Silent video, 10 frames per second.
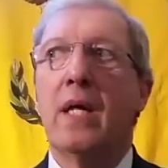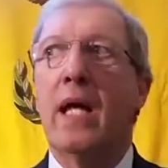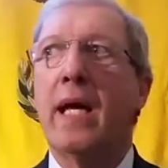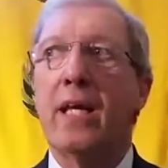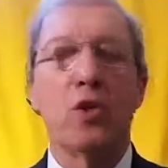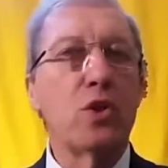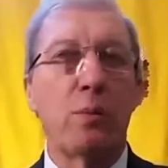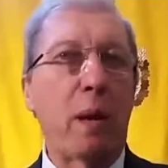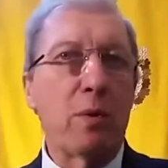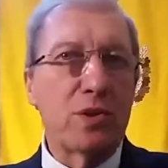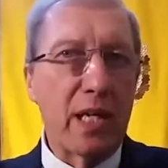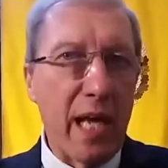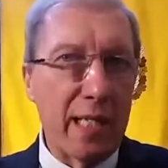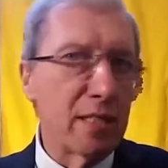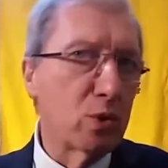eh, che noi dobbiamo
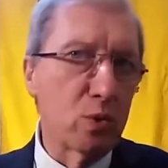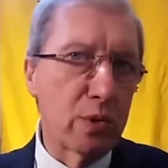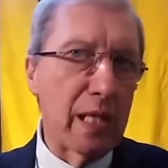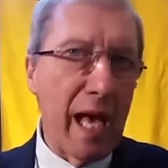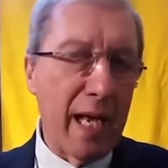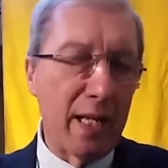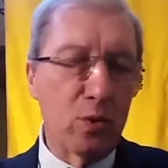cercare di tutelare